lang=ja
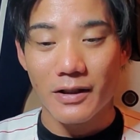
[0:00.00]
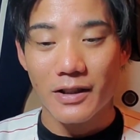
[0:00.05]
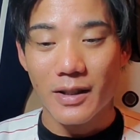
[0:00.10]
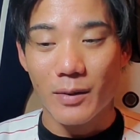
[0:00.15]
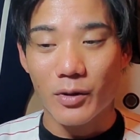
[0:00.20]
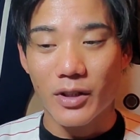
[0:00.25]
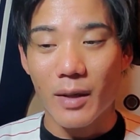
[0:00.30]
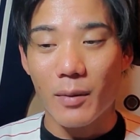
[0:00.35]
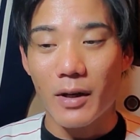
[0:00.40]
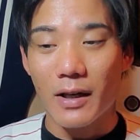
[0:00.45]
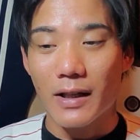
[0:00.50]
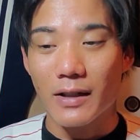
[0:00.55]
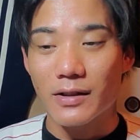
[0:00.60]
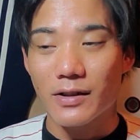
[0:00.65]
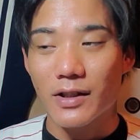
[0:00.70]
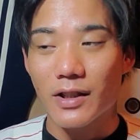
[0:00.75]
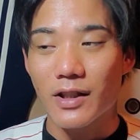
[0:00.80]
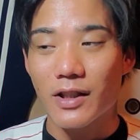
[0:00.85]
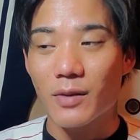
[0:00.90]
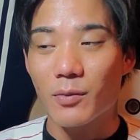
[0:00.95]
しかも球
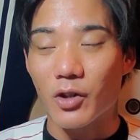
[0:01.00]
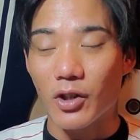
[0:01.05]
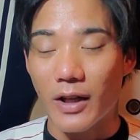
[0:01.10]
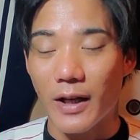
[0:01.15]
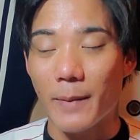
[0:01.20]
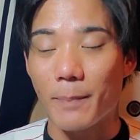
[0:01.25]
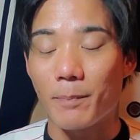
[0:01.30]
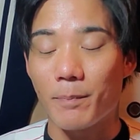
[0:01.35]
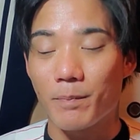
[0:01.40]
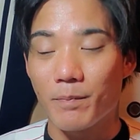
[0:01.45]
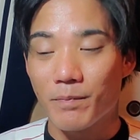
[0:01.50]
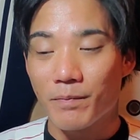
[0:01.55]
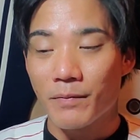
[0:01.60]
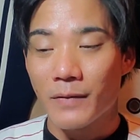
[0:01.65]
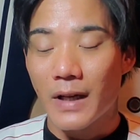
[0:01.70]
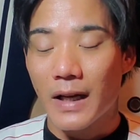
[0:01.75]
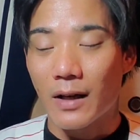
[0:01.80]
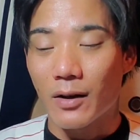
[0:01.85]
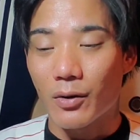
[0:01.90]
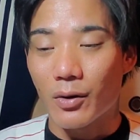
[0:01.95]
数的にもね、
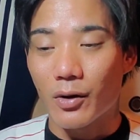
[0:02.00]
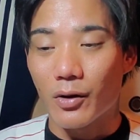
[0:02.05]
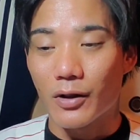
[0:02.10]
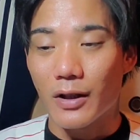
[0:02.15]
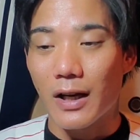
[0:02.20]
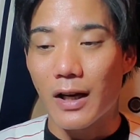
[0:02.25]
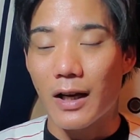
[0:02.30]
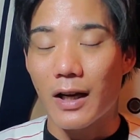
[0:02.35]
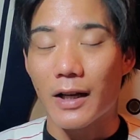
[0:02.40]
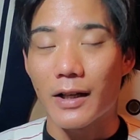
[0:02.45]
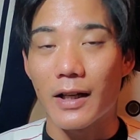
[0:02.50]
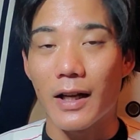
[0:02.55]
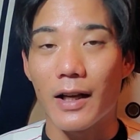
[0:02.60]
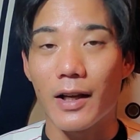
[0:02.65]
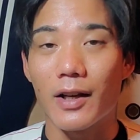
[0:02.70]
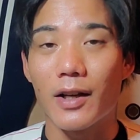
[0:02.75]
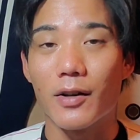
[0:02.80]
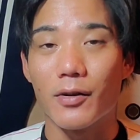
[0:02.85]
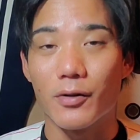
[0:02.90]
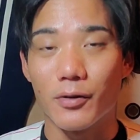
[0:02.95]
あの7回投
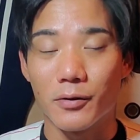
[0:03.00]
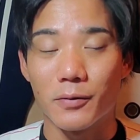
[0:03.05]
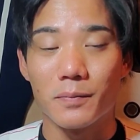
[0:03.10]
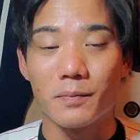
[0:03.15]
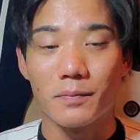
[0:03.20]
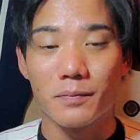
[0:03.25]
げれる、